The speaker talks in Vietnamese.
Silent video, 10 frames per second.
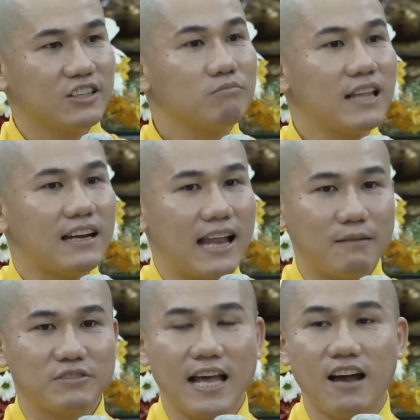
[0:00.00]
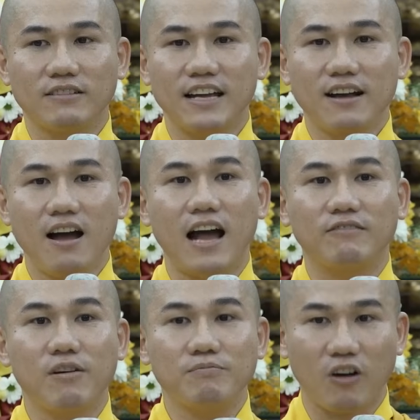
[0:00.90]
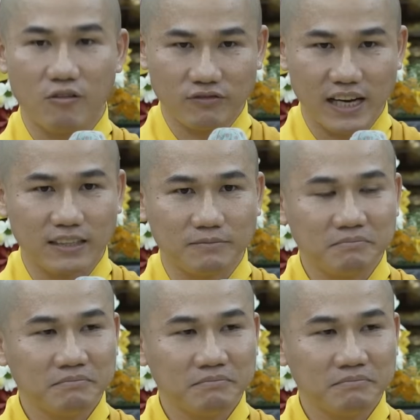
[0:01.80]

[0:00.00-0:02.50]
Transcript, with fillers: chúng ta làm sao để có hạnh phúc trọn vẹn?